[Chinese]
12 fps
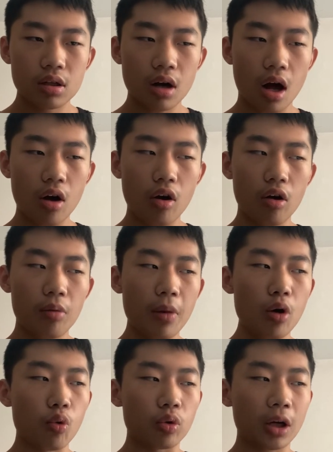然后
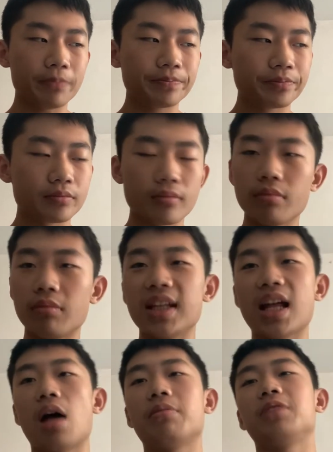梦湖
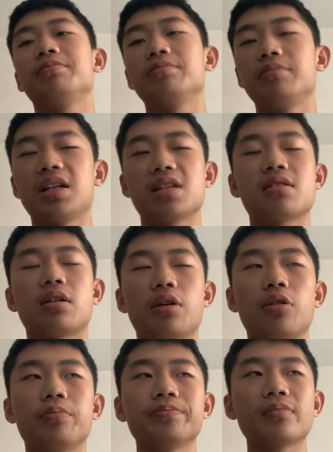呢，Meta 嘛，Meta
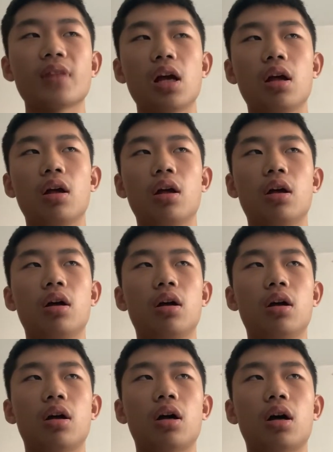Studio，
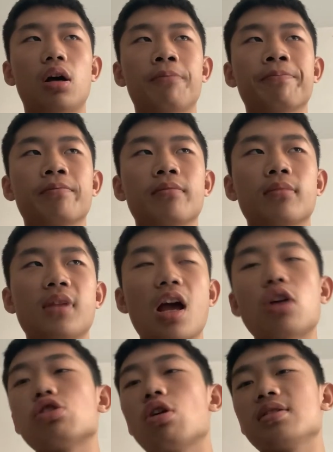呃，一
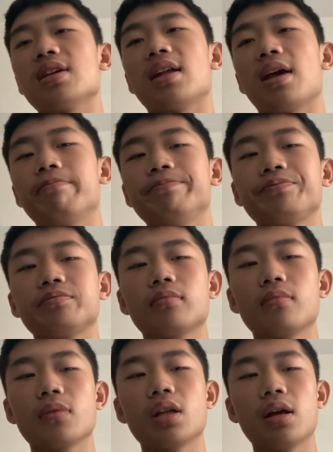样受到牵连。
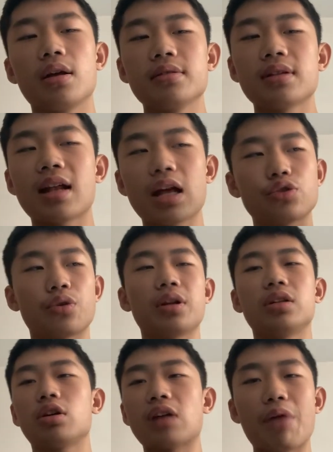在他所谓
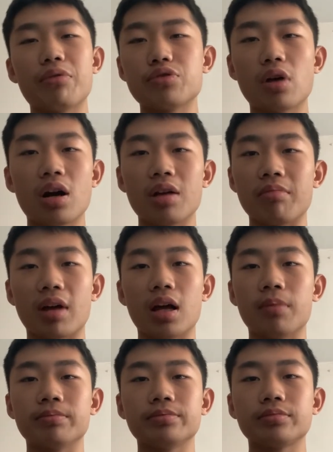的调查问卷里
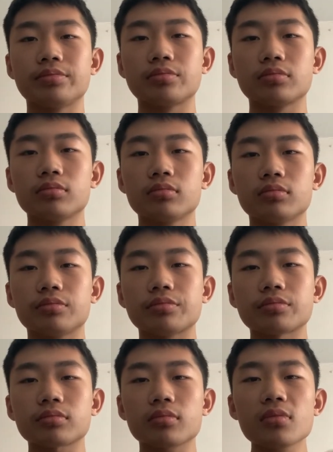面，
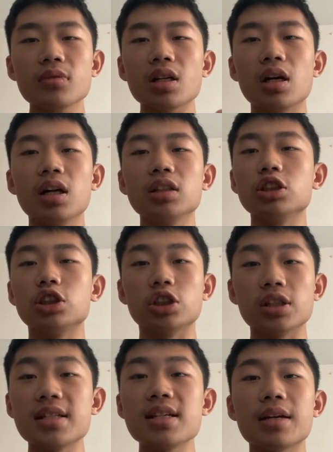很
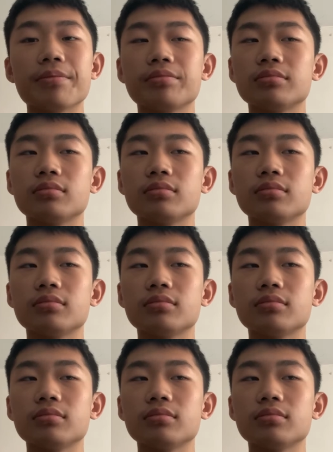直系。